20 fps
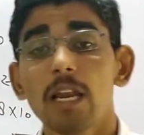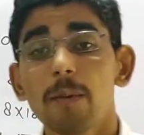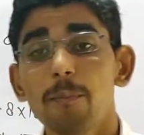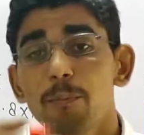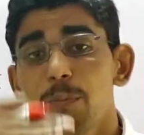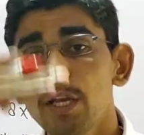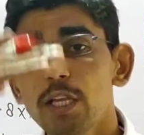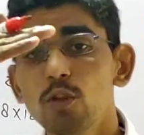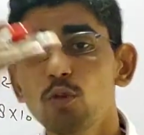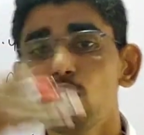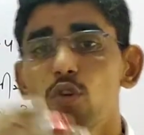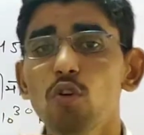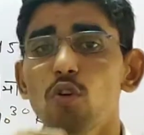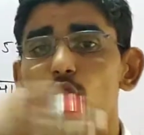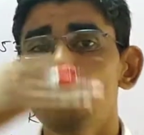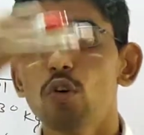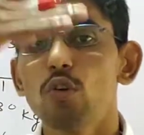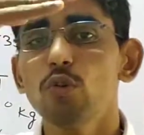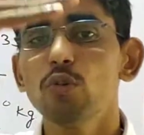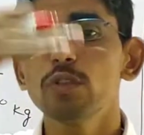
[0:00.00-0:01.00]
लंबी
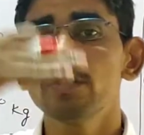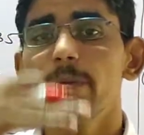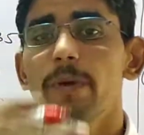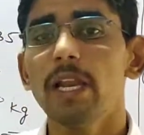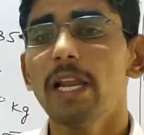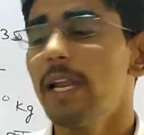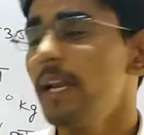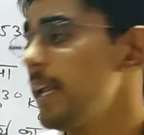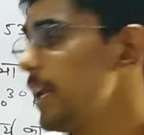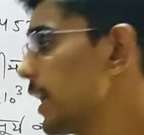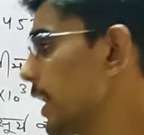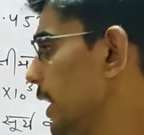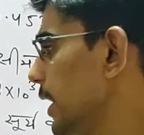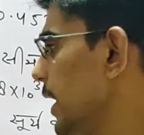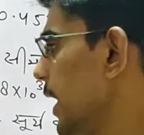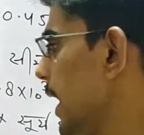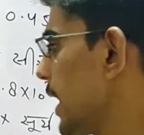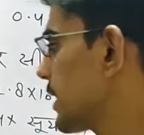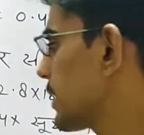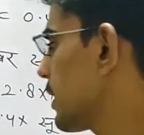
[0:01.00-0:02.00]
दूरियों को यूज में लेने के
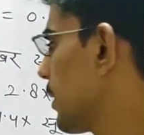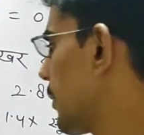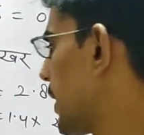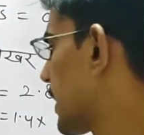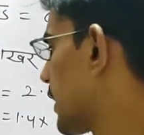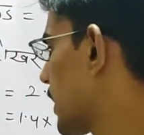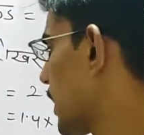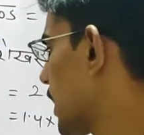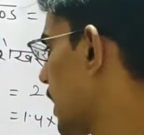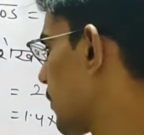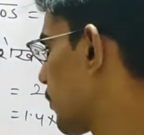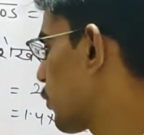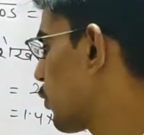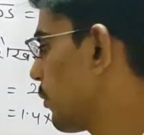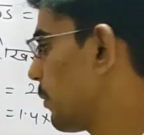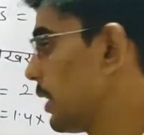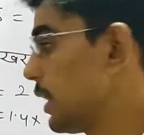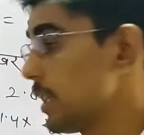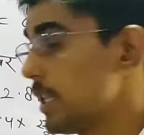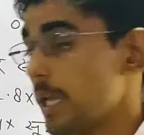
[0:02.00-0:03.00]
लिए ऐसे मात्रक
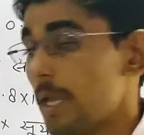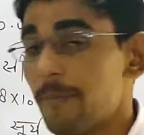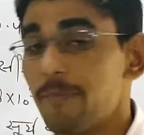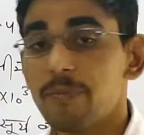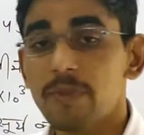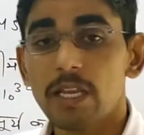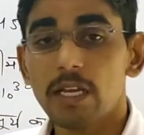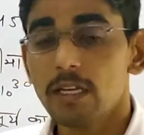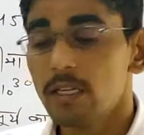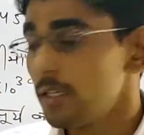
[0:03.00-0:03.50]
आपको मिलते हैं